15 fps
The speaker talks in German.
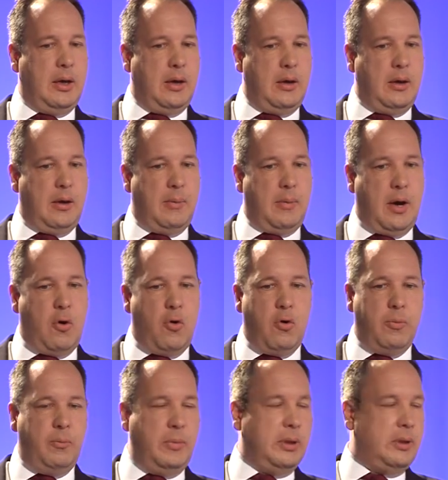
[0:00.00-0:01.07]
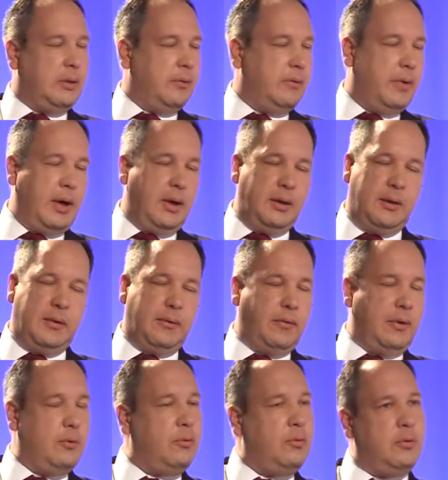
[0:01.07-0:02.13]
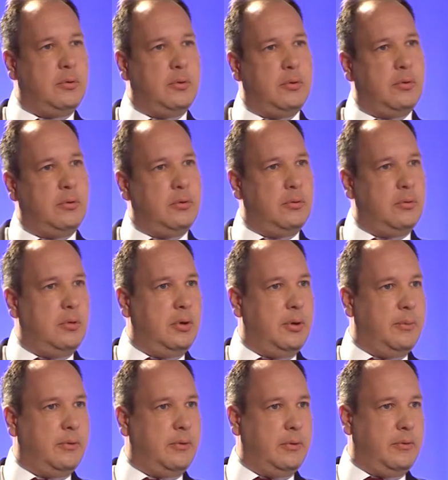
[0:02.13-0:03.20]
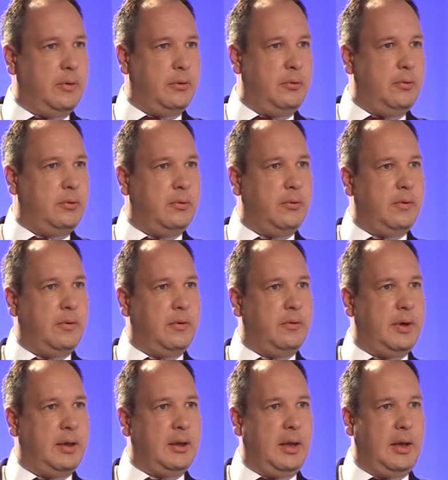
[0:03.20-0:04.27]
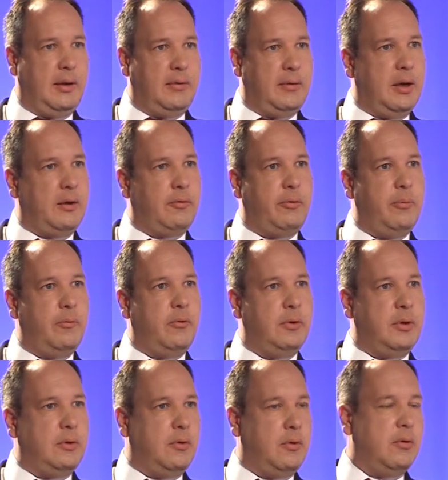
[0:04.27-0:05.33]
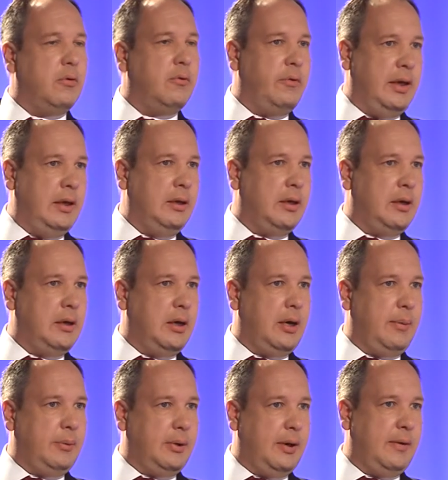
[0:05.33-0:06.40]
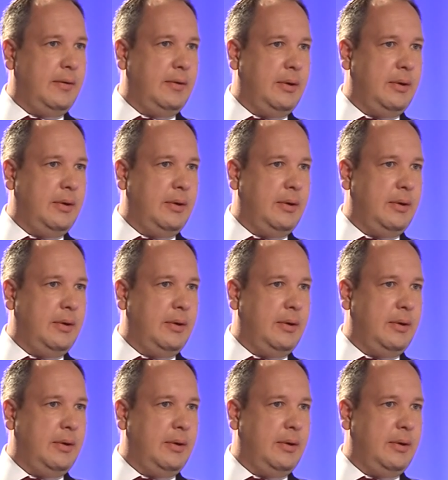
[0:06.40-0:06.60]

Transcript: ähm, auch mit Weihnachtsvergütung und Urlaubsvergütung und so weiter exakt 500 Euro weniger gehabt, als